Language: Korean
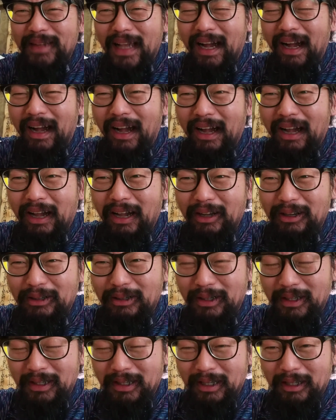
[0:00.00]

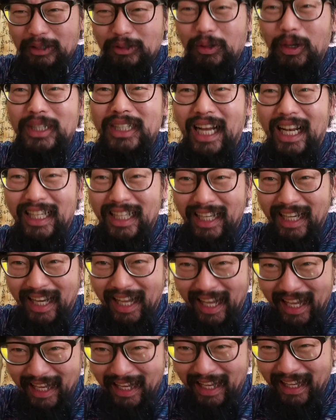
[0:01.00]
아유, 좋아 잘
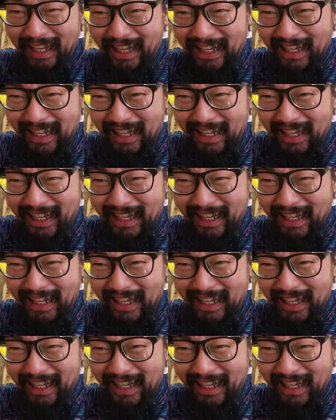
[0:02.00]
되네.